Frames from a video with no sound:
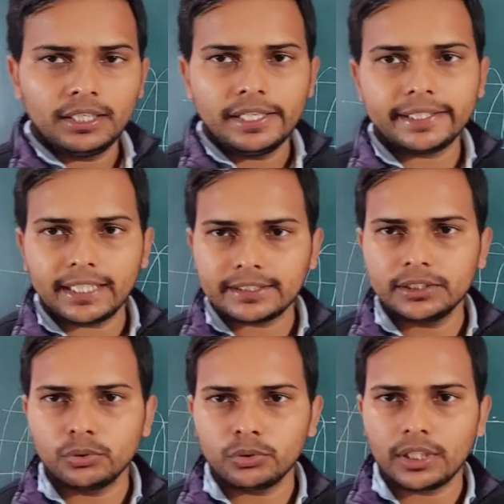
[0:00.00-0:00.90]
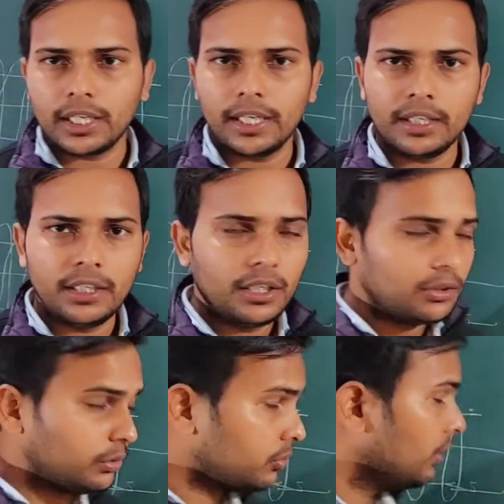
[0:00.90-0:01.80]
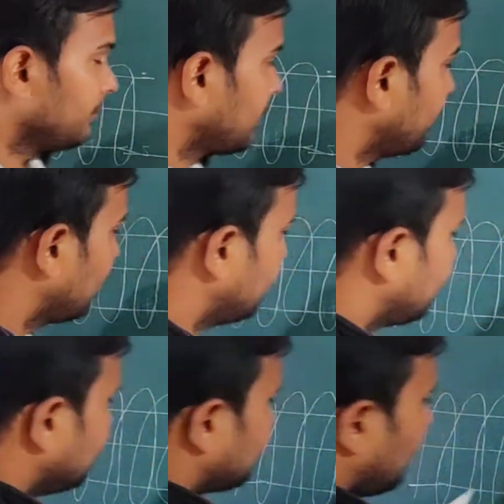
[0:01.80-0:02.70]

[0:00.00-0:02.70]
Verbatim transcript: एक एक्सिस होता है तो उसको हम क्या मान लेंगे इसका